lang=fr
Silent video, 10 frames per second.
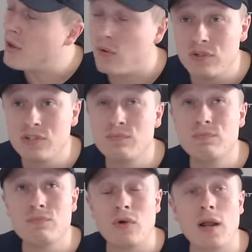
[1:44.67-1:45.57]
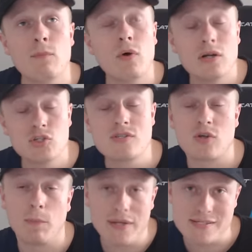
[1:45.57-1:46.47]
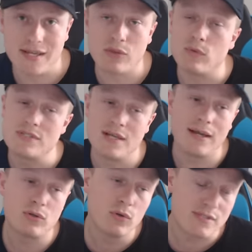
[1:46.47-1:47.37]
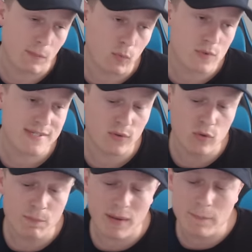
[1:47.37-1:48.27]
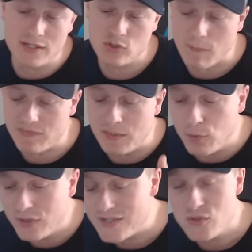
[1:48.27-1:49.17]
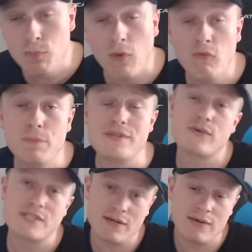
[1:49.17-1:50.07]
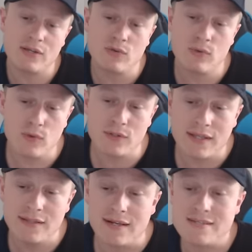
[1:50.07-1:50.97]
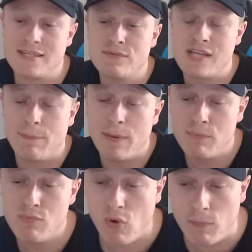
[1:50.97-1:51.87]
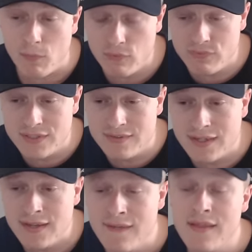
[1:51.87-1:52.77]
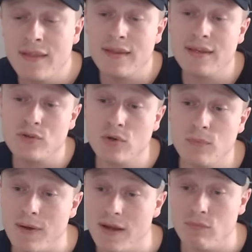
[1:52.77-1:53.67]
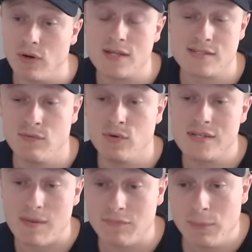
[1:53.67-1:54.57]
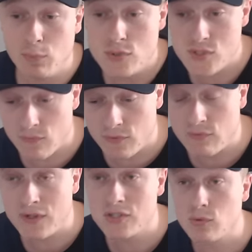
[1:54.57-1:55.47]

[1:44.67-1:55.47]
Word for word: Alors, je voilà, moi je suis sur PS4 donc c'est vrai que ça me concerne pas, mais je suis un petit peu déçu pour vous, puisque c'est vrai que le dernier DLC, vous n'allez pas pouvoir en profiter, et que, ben bah, voilà, ça vous laisse un petit peu sur votre fin.